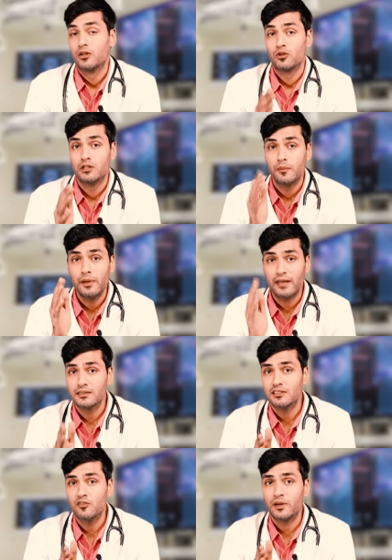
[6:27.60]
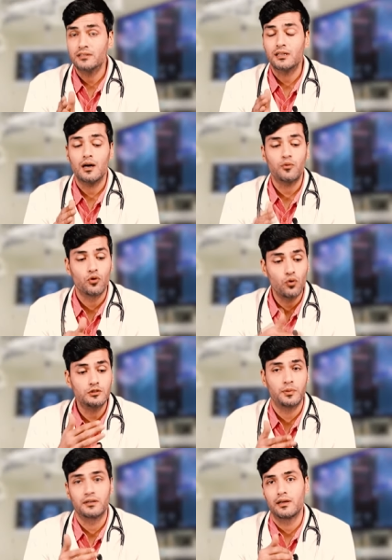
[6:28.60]
तो जब भी एक्सेसिव प्रेशर आपको
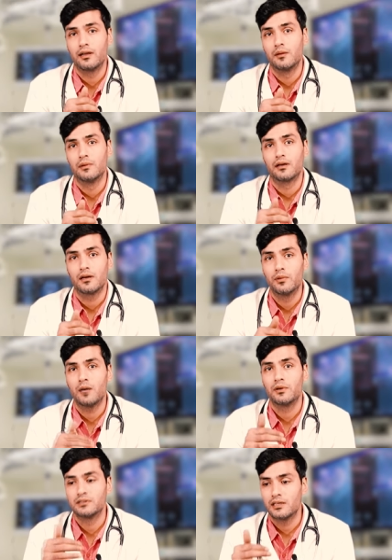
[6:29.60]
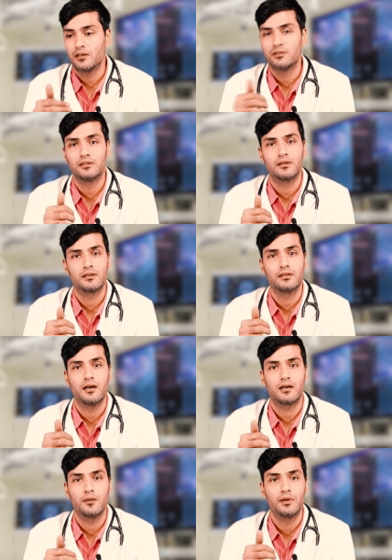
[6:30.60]
रोज़ पड़ता है नी में कभी आपने ज़्यादा वज़न रख
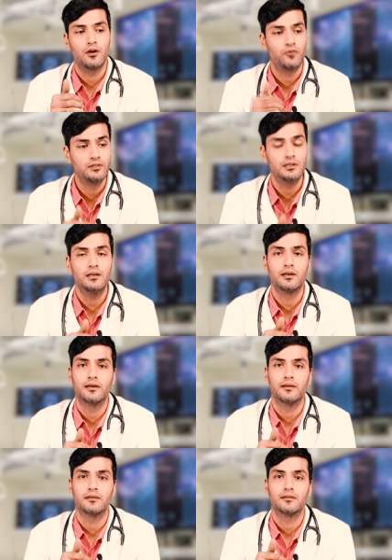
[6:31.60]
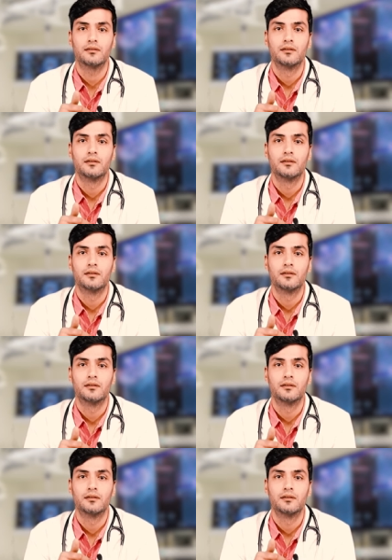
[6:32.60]
दिया कभी आप फिसल गए